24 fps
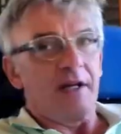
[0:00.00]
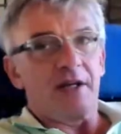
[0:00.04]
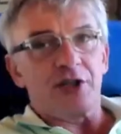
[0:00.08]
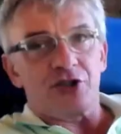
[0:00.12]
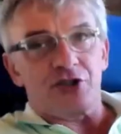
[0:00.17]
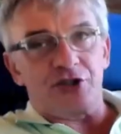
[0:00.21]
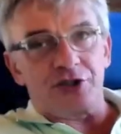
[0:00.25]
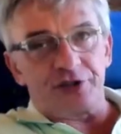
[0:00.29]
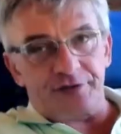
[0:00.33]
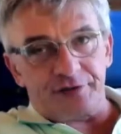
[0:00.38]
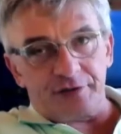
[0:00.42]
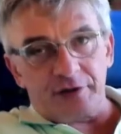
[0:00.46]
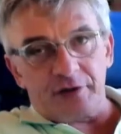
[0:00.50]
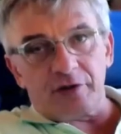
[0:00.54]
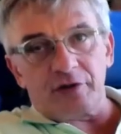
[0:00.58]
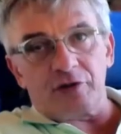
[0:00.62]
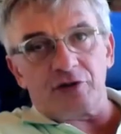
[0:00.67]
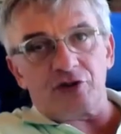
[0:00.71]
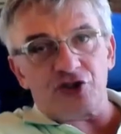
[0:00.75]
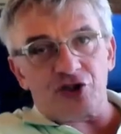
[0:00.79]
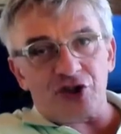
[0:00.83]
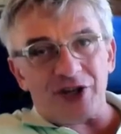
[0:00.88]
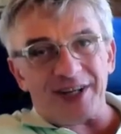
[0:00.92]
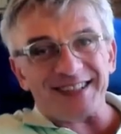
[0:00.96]
Ci
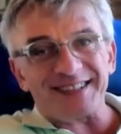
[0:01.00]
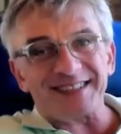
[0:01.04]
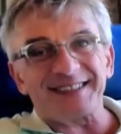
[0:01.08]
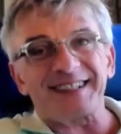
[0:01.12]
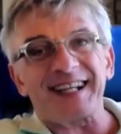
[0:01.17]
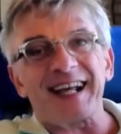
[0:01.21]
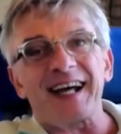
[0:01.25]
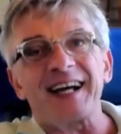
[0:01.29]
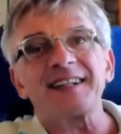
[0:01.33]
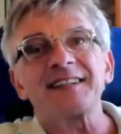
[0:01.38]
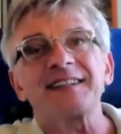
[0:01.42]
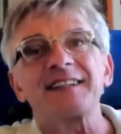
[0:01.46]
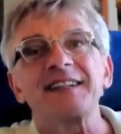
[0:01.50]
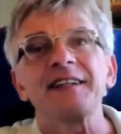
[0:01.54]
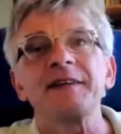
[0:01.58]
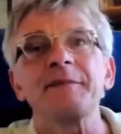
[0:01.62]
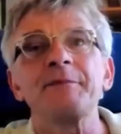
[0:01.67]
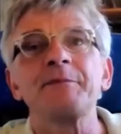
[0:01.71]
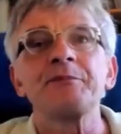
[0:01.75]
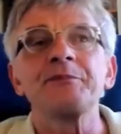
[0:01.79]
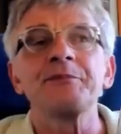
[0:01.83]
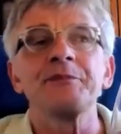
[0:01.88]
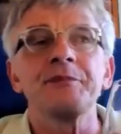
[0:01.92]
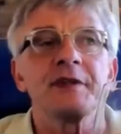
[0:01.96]
sono già stati
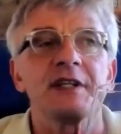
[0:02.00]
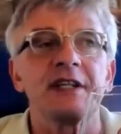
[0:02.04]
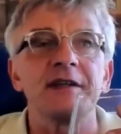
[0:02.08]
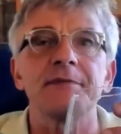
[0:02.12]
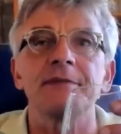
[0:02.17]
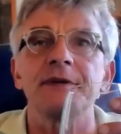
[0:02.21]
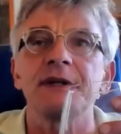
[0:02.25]
i